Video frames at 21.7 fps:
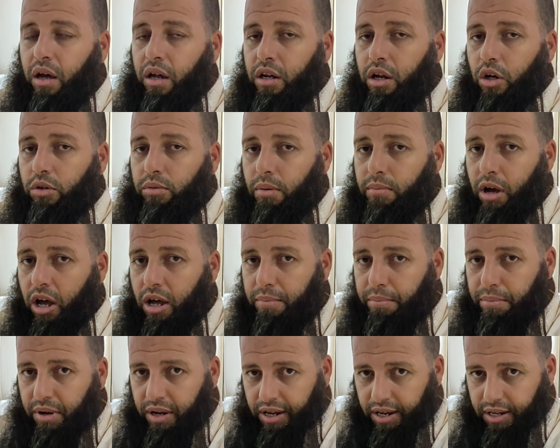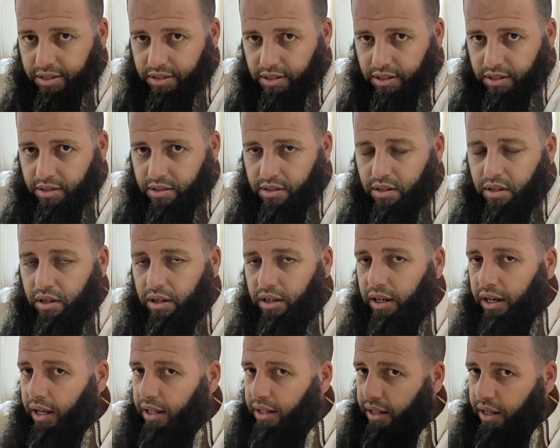ناخذ معهم حب العزيز
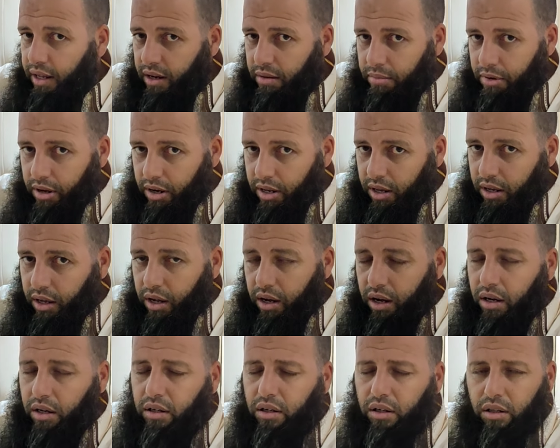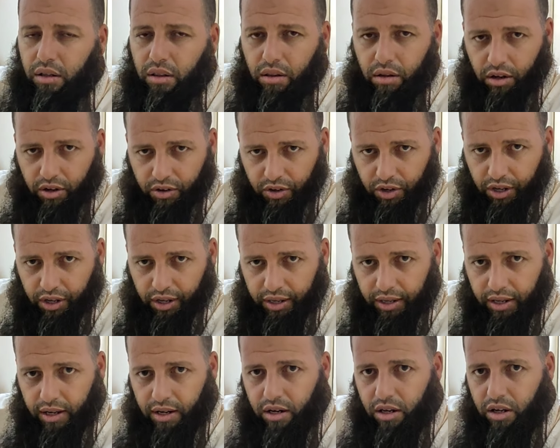غذاء الملكة طلع
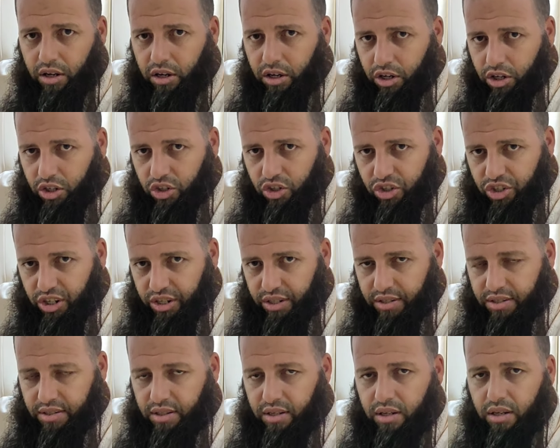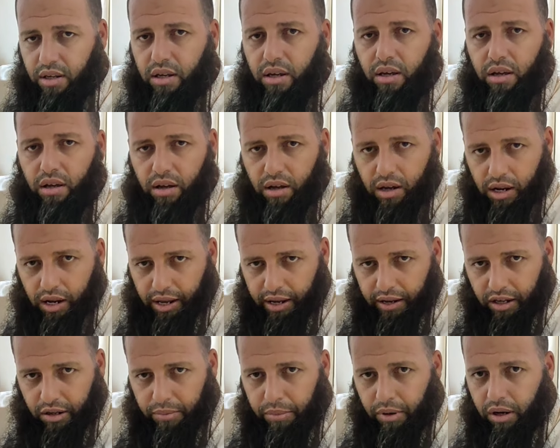النخيل الجنسينج
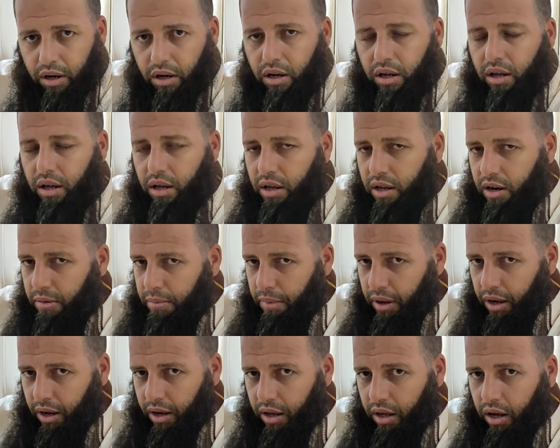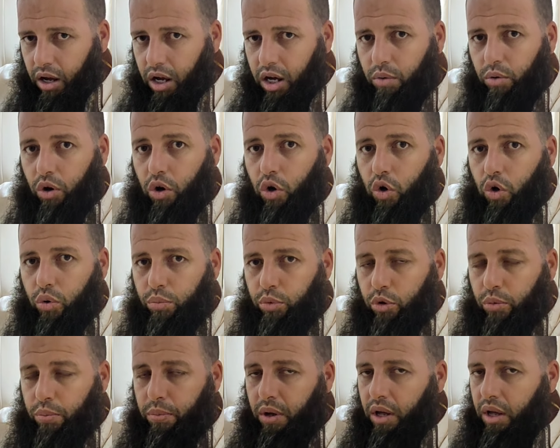العكبر المكة
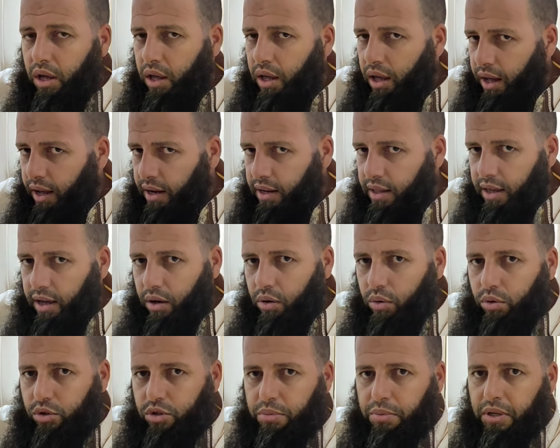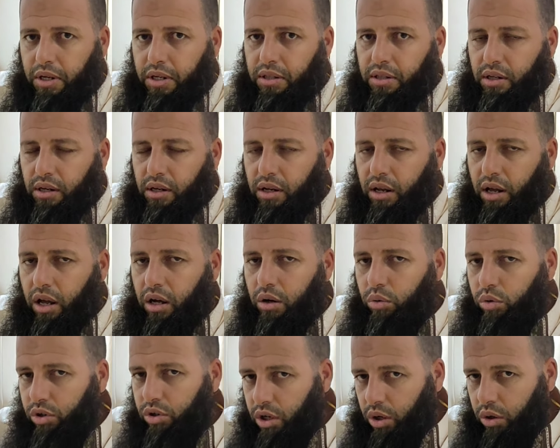وحبوب الياقوت بإذن الله
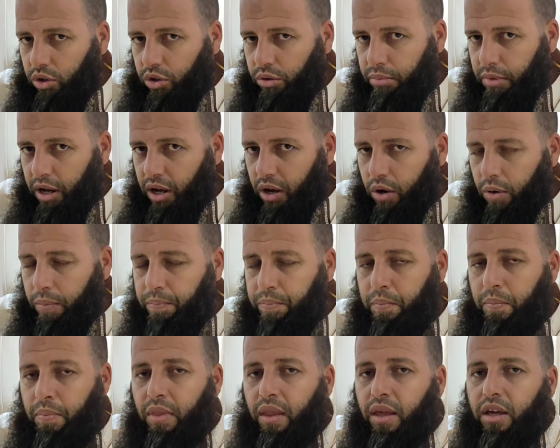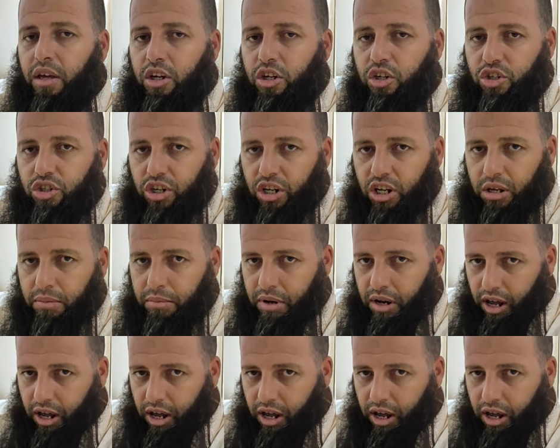وناخذ معاهم شيء من